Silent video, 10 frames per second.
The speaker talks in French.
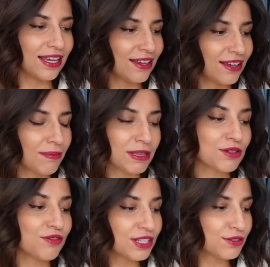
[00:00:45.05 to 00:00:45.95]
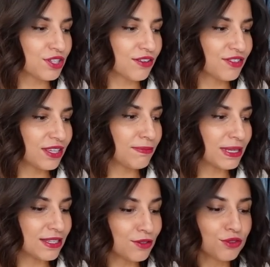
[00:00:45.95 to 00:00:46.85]
Euh, parce qu'en fait j'avais
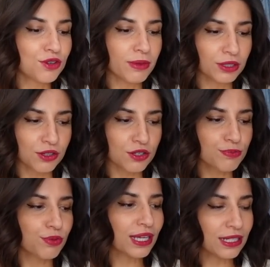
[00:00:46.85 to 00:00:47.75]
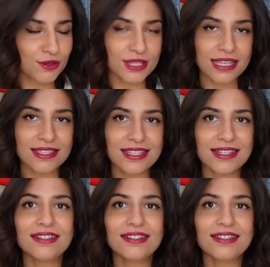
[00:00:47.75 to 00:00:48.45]
passé une commande cost pour quelques articles